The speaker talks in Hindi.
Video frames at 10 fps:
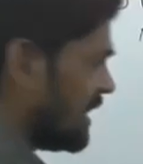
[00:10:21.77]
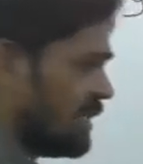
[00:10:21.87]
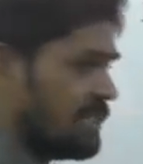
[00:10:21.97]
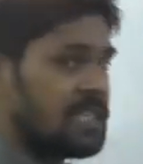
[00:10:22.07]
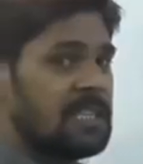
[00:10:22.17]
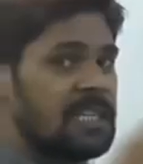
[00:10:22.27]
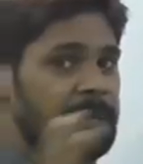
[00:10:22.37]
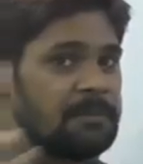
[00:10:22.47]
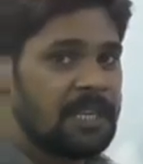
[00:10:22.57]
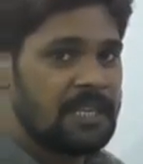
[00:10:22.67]
अजंता तक
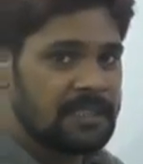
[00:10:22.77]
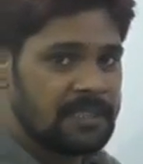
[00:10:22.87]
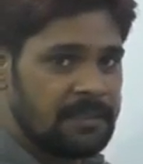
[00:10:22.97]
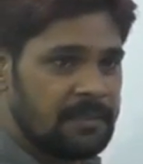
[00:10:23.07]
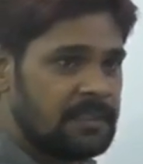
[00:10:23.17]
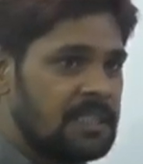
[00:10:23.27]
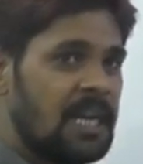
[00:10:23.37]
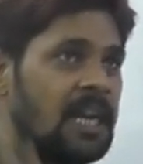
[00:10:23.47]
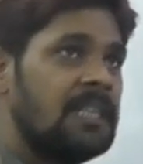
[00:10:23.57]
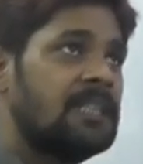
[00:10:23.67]
आप जाएंगे
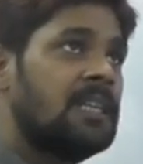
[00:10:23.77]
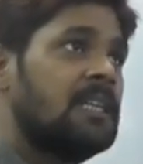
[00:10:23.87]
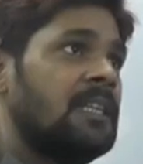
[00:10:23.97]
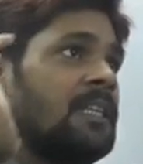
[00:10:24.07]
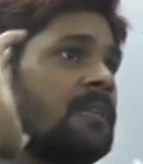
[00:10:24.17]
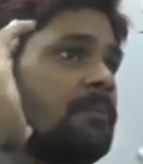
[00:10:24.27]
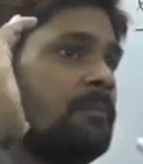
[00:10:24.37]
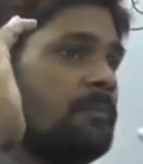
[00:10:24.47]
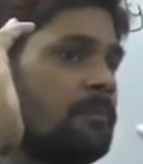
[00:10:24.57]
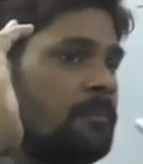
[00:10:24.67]
यहाँ तक कि
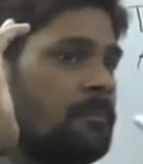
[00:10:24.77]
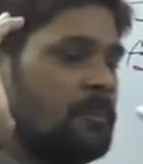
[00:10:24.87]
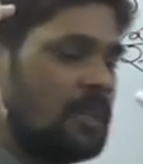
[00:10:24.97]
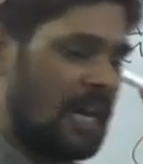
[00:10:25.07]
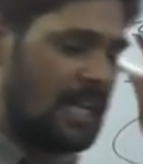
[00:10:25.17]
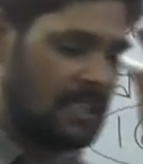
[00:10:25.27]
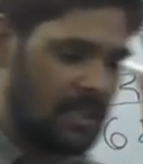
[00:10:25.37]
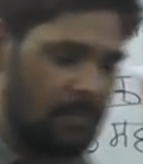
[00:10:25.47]
कहाँ तक